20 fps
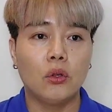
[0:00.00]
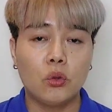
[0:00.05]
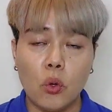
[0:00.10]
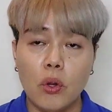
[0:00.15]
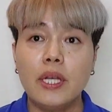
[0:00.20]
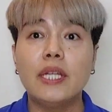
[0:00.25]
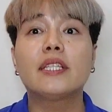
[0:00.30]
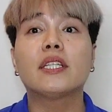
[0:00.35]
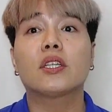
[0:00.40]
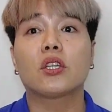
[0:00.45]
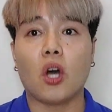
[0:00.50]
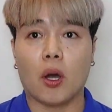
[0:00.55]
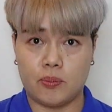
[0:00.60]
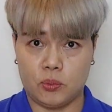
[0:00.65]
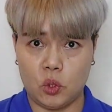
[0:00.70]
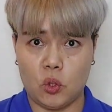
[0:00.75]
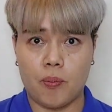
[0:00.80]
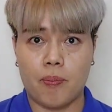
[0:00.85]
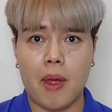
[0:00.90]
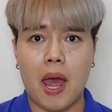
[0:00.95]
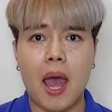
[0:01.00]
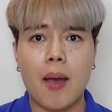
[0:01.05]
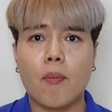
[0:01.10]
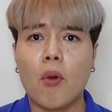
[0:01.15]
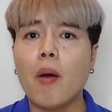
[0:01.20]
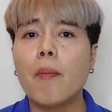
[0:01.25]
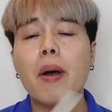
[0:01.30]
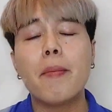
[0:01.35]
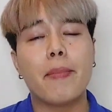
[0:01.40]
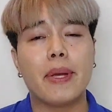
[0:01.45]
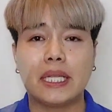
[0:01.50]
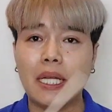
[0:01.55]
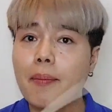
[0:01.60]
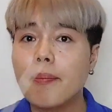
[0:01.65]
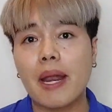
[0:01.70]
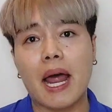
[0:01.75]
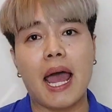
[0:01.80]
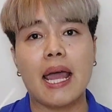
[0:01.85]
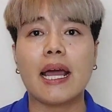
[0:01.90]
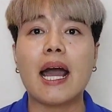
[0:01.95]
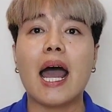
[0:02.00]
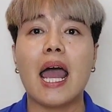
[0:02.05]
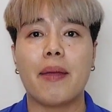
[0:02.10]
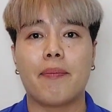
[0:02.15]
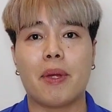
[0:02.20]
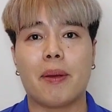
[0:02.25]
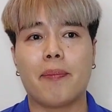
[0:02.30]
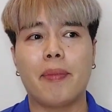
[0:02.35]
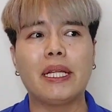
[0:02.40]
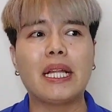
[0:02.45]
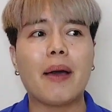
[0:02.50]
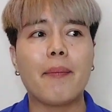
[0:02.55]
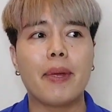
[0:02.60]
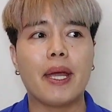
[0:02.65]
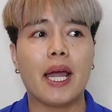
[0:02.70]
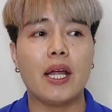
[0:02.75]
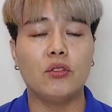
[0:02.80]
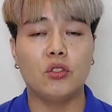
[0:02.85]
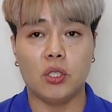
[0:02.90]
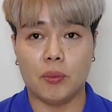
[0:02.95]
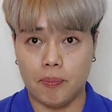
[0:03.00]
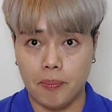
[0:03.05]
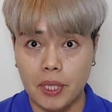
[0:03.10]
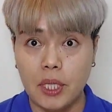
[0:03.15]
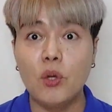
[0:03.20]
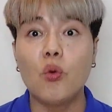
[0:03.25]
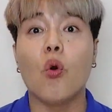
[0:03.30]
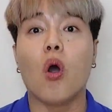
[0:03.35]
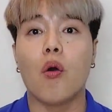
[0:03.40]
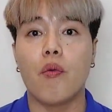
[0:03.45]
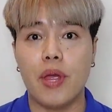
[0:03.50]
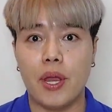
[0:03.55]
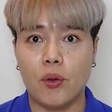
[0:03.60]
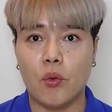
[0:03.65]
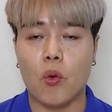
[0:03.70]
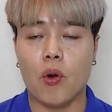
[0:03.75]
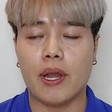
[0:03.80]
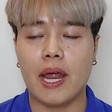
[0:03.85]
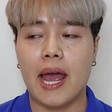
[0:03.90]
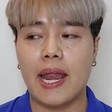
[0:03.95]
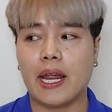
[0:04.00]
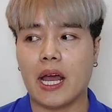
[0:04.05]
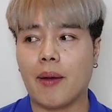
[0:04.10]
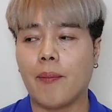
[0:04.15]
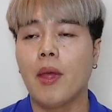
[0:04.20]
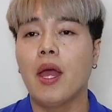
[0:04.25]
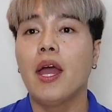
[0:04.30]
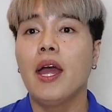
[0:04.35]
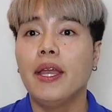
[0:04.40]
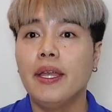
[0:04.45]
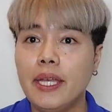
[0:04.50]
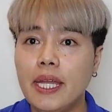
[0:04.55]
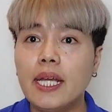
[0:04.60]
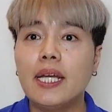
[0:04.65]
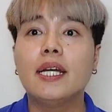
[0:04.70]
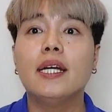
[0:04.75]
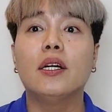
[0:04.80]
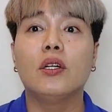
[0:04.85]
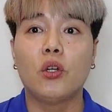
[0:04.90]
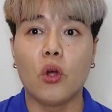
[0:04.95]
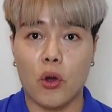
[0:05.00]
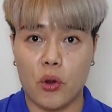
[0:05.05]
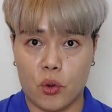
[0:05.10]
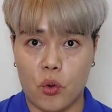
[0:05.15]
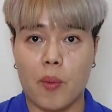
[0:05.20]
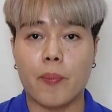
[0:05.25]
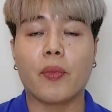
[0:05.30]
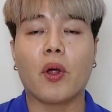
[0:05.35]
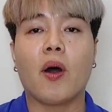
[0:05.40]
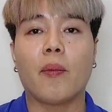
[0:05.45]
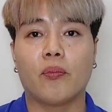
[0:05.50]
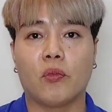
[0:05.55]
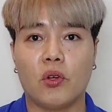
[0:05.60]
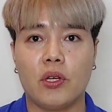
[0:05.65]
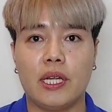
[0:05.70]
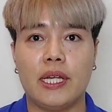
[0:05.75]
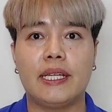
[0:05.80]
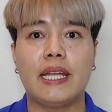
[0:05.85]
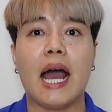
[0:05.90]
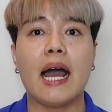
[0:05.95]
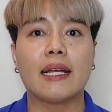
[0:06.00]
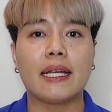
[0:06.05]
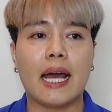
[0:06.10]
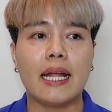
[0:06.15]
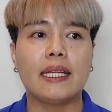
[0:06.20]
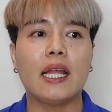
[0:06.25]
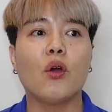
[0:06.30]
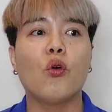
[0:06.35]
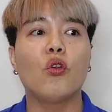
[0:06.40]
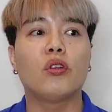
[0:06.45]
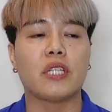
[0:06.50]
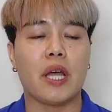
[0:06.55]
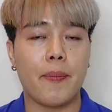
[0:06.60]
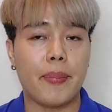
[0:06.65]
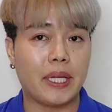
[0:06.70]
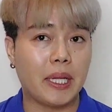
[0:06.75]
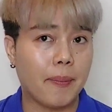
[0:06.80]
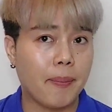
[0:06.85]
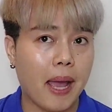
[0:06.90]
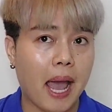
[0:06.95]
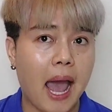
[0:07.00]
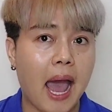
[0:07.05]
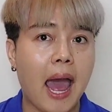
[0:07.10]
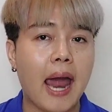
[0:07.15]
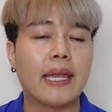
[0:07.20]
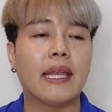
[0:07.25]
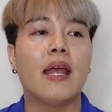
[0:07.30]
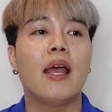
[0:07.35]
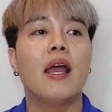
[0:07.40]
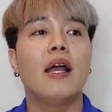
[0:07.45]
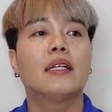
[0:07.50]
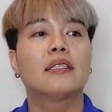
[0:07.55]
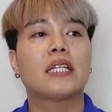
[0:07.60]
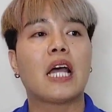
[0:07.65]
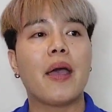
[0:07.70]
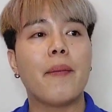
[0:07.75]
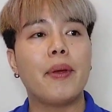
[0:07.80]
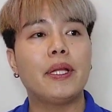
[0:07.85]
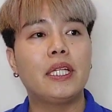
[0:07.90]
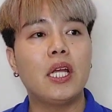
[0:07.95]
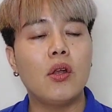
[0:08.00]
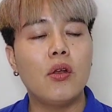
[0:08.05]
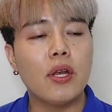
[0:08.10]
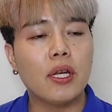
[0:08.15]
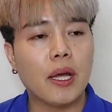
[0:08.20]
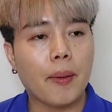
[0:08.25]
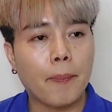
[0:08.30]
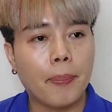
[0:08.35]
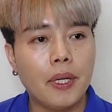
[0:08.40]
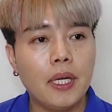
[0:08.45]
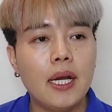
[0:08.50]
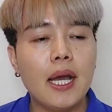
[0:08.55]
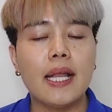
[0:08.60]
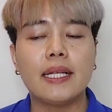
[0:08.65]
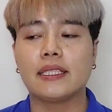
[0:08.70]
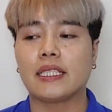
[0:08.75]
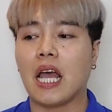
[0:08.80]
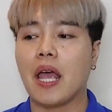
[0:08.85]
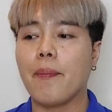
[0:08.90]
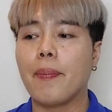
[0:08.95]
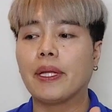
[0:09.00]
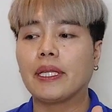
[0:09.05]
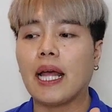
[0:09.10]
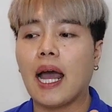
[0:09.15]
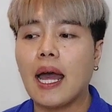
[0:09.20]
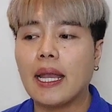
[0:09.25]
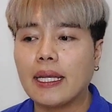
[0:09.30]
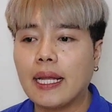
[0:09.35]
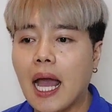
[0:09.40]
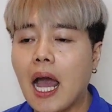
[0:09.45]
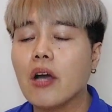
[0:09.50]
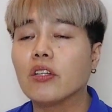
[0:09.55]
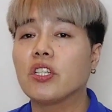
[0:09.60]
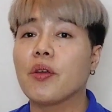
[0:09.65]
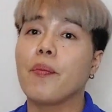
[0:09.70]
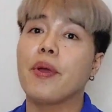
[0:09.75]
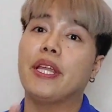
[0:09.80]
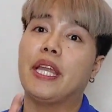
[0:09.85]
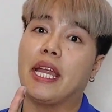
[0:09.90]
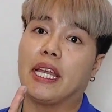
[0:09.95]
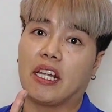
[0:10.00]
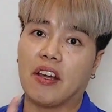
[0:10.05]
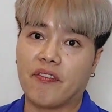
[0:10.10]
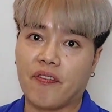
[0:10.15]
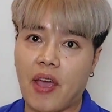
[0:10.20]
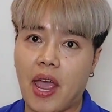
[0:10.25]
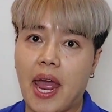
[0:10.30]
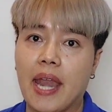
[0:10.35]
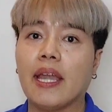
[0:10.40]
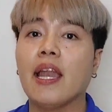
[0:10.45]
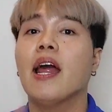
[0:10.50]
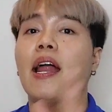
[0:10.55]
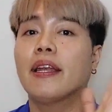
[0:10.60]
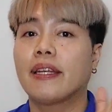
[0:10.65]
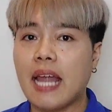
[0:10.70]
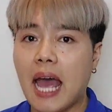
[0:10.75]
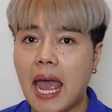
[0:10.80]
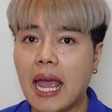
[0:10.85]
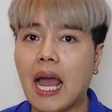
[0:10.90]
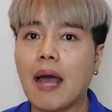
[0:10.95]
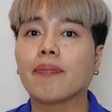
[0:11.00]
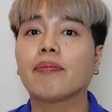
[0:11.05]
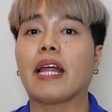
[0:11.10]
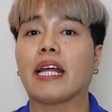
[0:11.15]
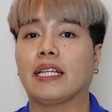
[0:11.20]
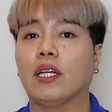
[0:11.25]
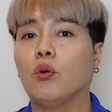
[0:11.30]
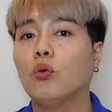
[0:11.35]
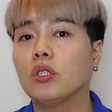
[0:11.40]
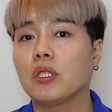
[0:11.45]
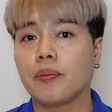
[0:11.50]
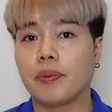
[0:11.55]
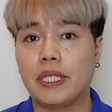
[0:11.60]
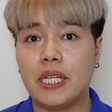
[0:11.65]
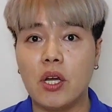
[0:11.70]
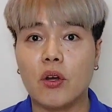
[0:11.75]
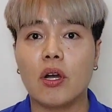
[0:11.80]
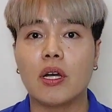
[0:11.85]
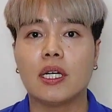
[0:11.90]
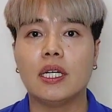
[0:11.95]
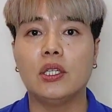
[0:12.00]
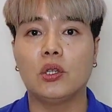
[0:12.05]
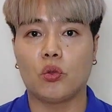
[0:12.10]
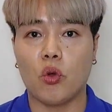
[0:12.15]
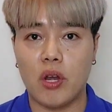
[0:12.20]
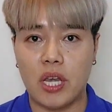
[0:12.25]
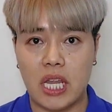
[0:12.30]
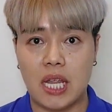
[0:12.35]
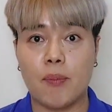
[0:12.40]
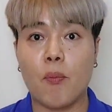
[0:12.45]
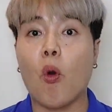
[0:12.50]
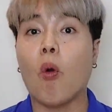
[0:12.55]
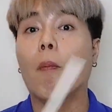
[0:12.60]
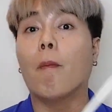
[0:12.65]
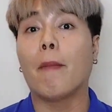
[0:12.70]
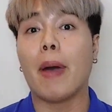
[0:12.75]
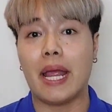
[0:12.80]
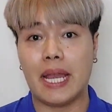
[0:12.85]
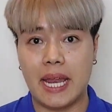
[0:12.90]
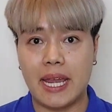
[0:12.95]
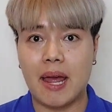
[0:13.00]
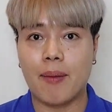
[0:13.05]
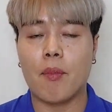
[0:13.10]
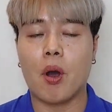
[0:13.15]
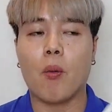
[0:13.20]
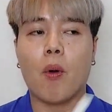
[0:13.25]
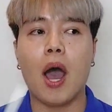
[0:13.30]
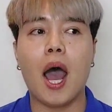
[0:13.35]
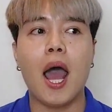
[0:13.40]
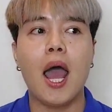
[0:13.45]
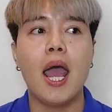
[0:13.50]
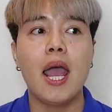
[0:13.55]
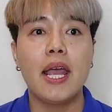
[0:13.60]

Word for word: ตัวนี้จะตอบโจทย์มาก เพราะมันไม่ทำร้ายใครมันไม่ทำให้ใครรู้สึกมึนหัวเวียนหัวได้นะครับ นี่คือโดยรวมของตัวนี้ ดังนั้นถ้าคุณใช้ไปทำงาน ใช้ไปเที่ยวเล่นกับเพื่อน ใช้ไปทานข้าว ใช้ไปเดทกับแฟนได้ครับ แต่ถ้าคุณจะไปเที่ยวกลางคืนตัวนี้ผมไม่แนะนำ เพราะว่า